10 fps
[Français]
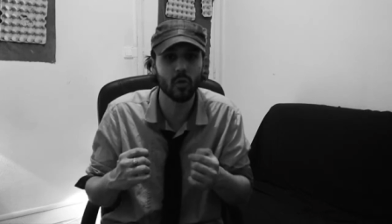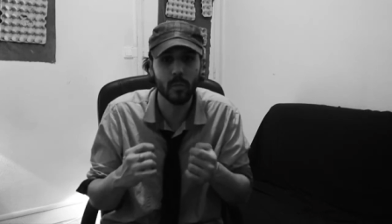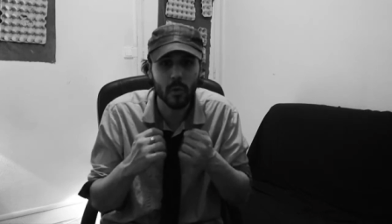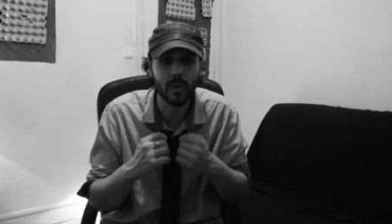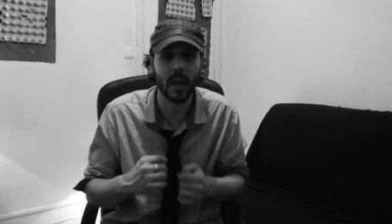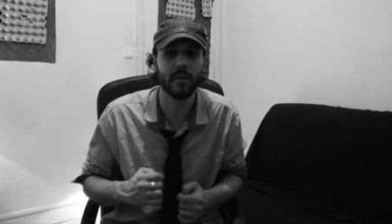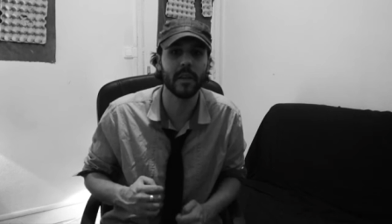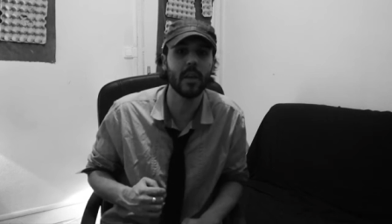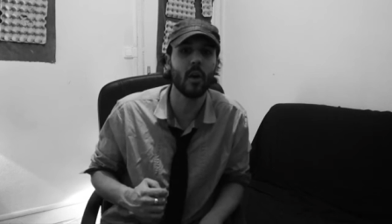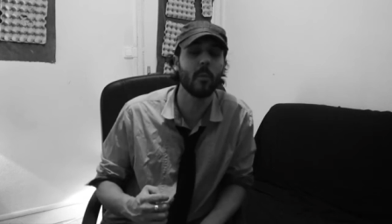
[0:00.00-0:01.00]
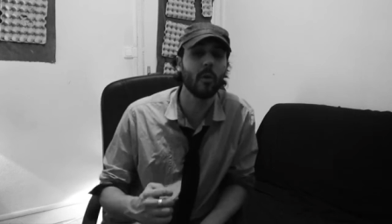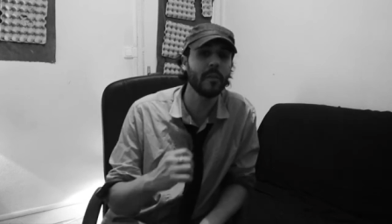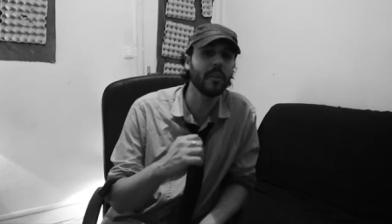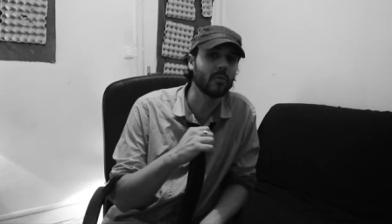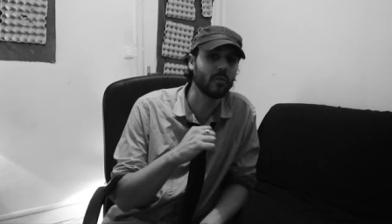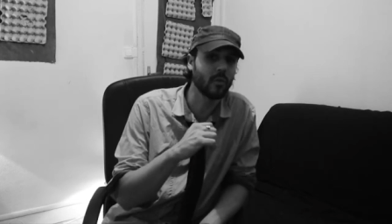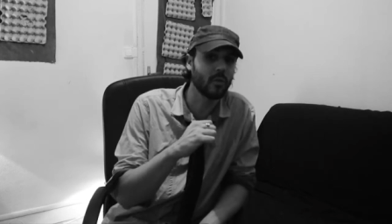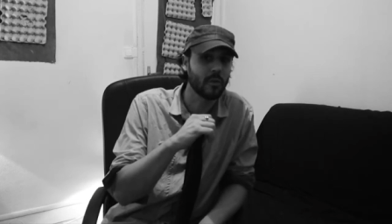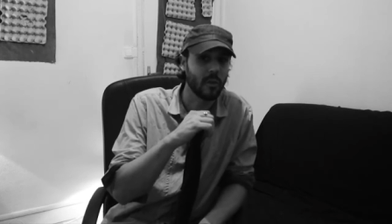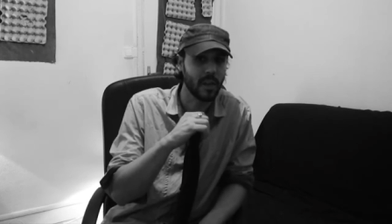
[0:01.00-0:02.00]
de mieux travailler en profitant de
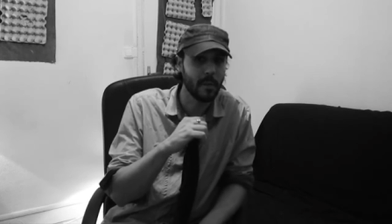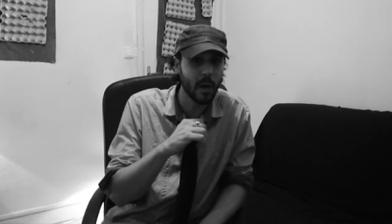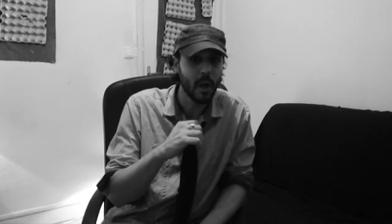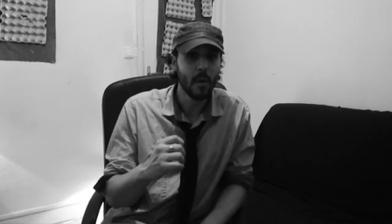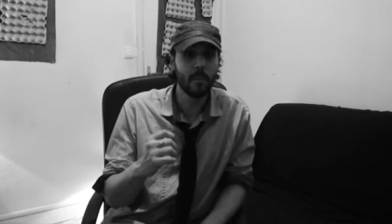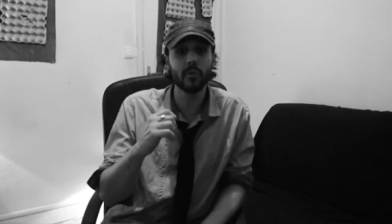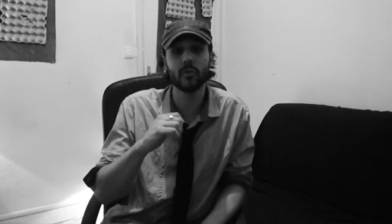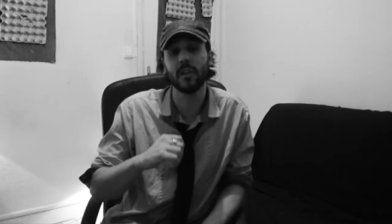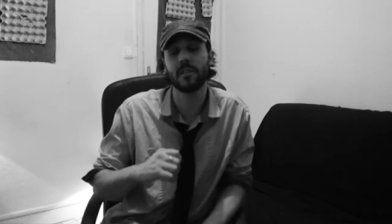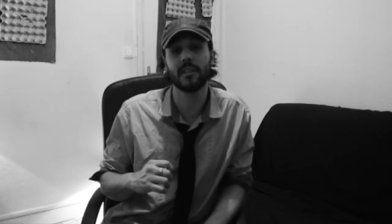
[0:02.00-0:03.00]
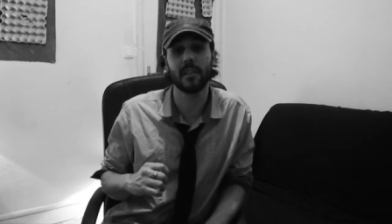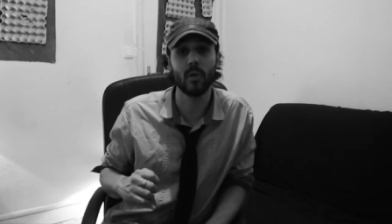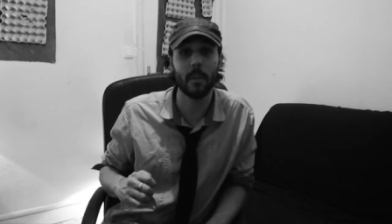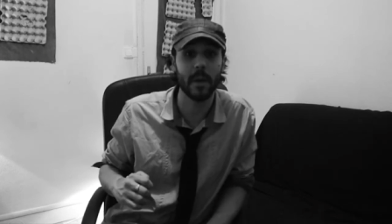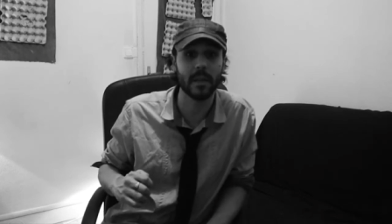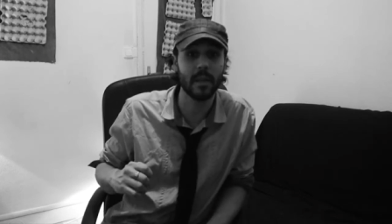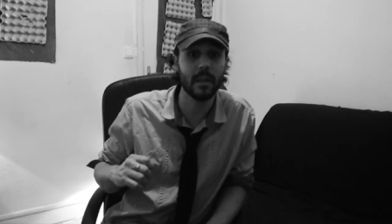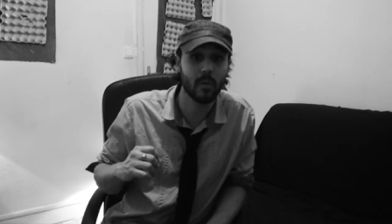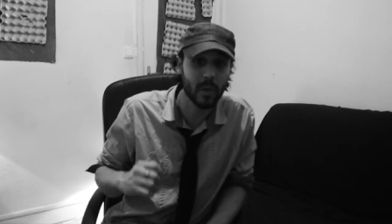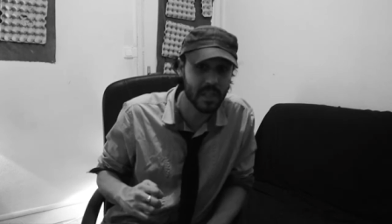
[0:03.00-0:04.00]
notre temps libre pour se laisser séduire par
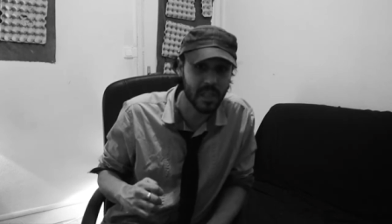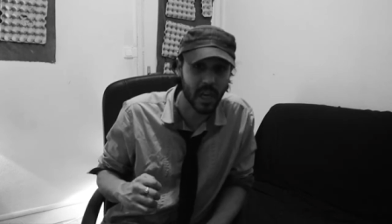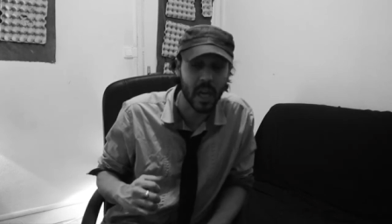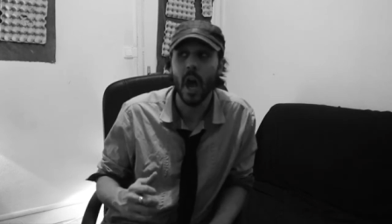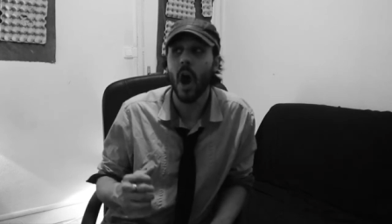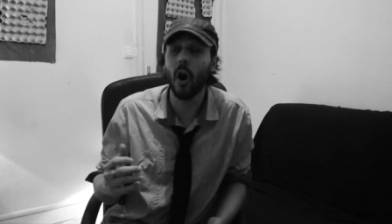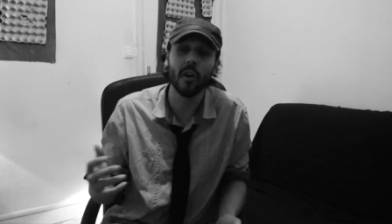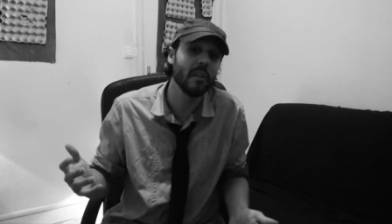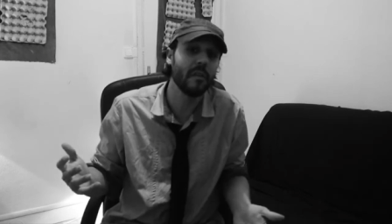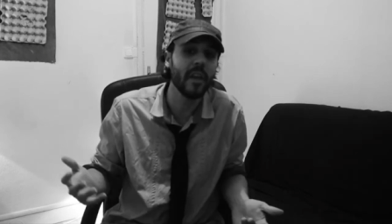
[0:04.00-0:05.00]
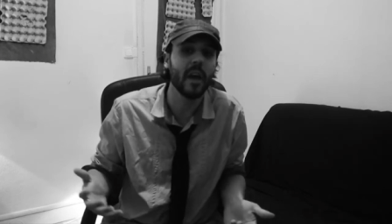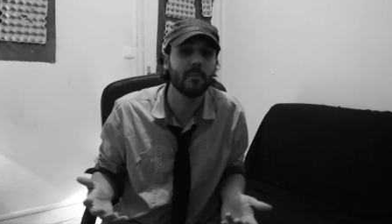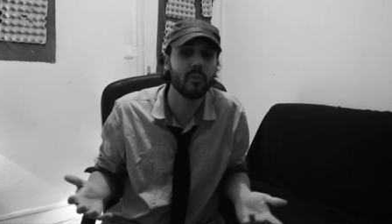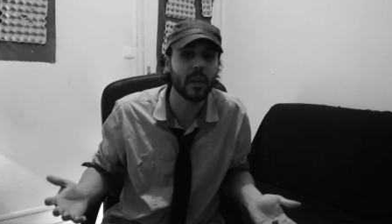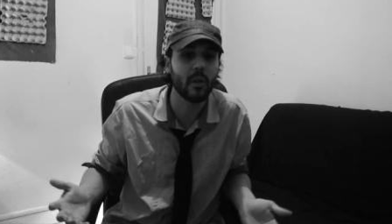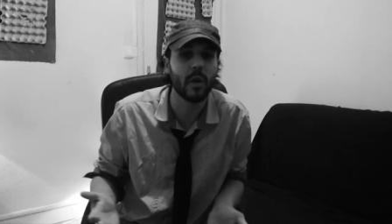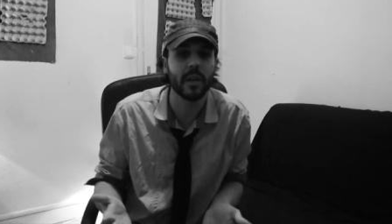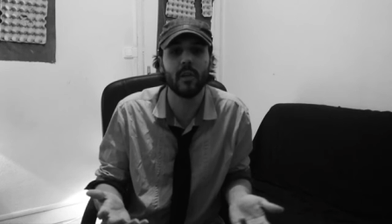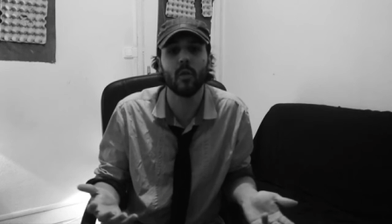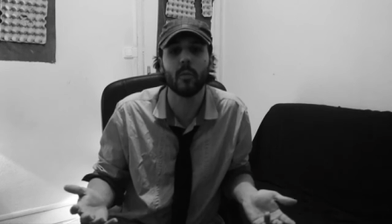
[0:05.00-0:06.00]
des loisirs. En effet, un bourricot à
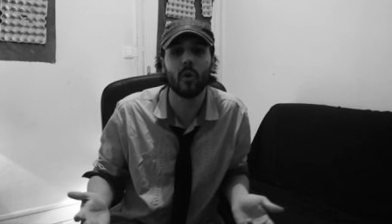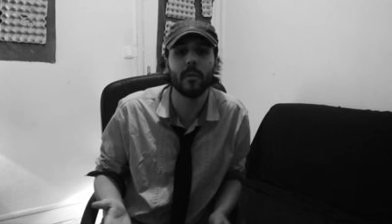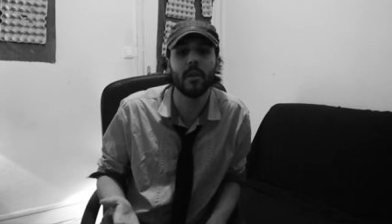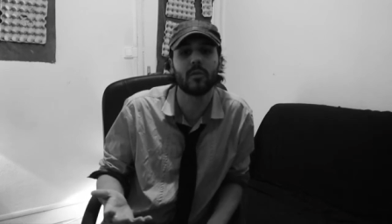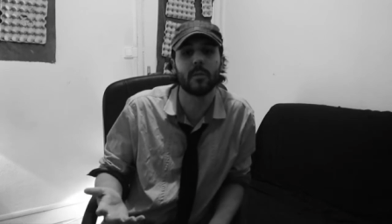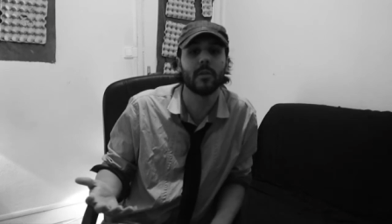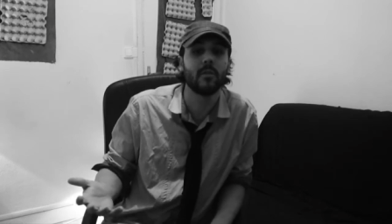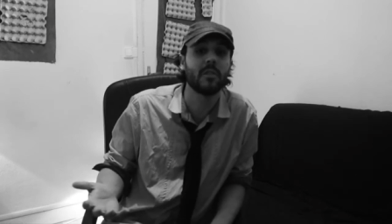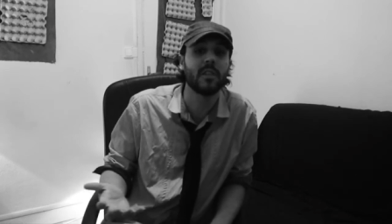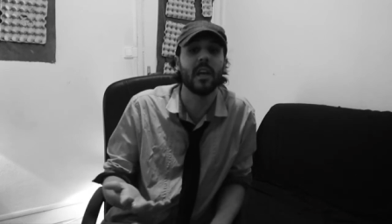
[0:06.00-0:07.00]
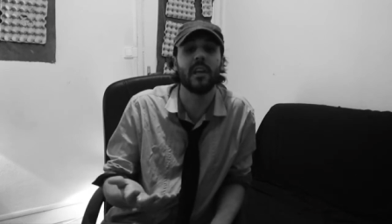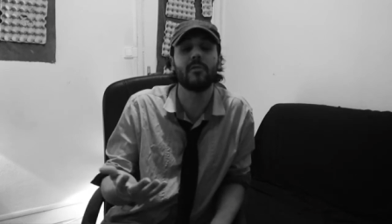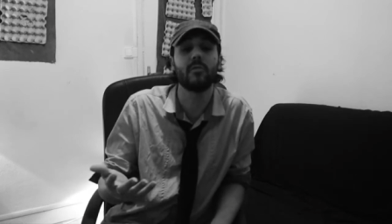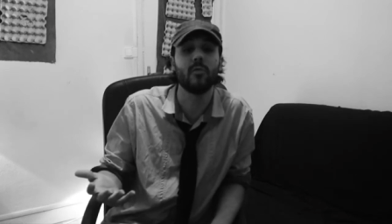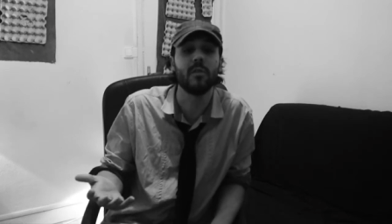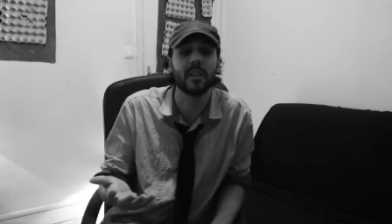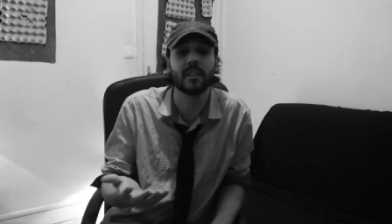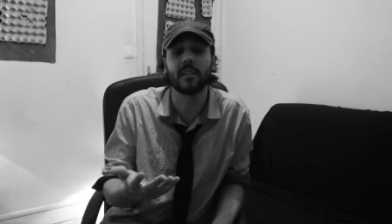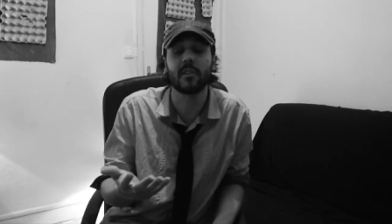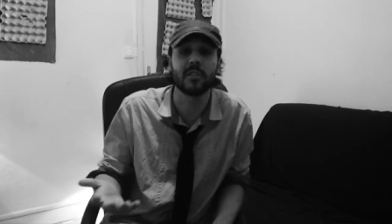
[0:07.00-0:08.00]
qui l'on promet une semaine de ski à l'issue d'une
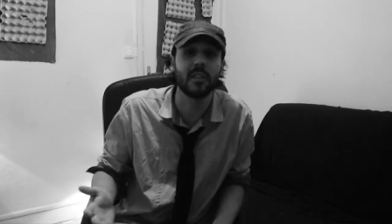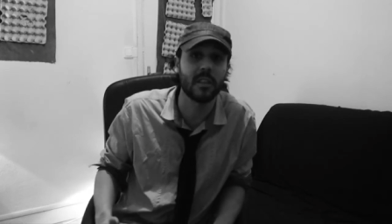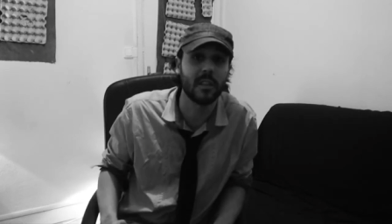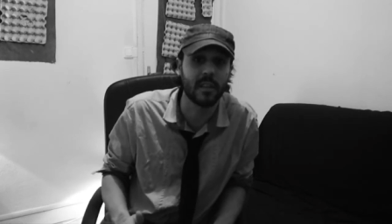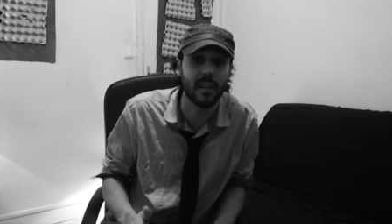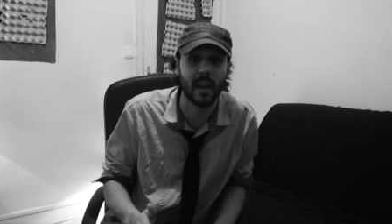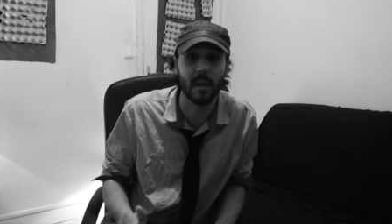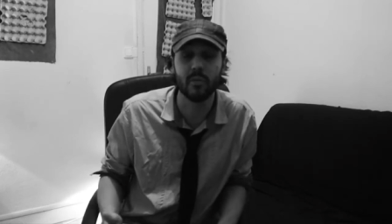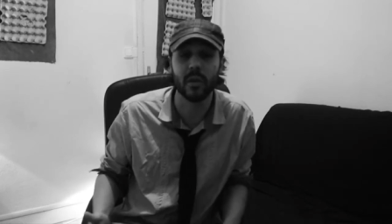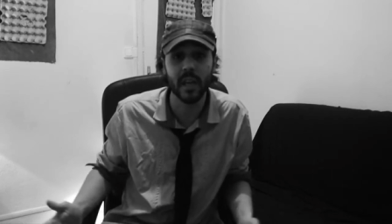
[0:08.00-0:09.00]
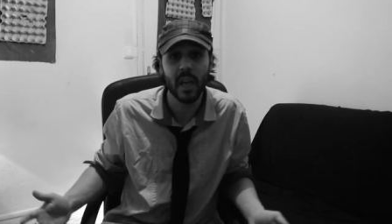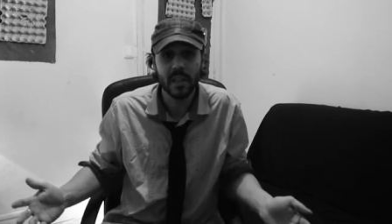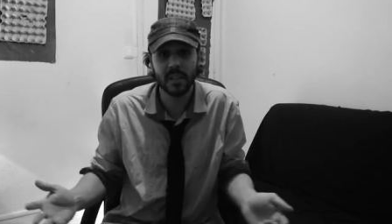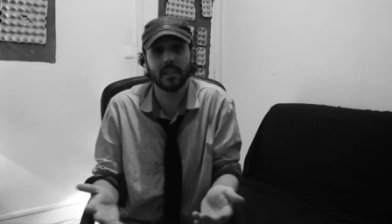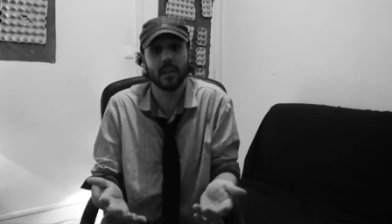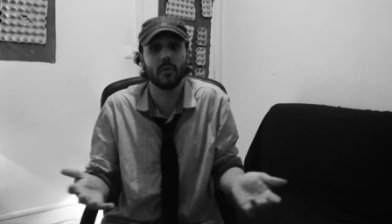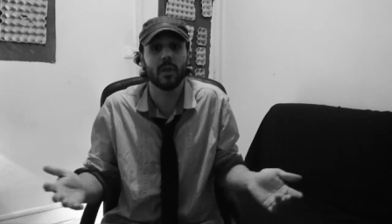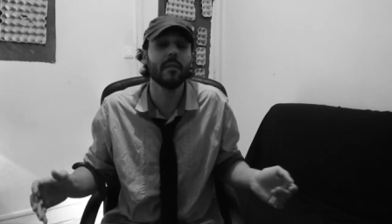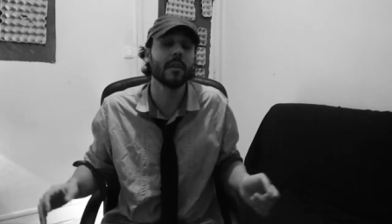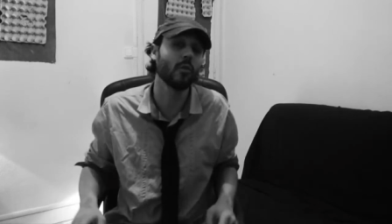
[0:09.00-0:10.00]
certaine quantité d'hectares labourés s'exécutera avec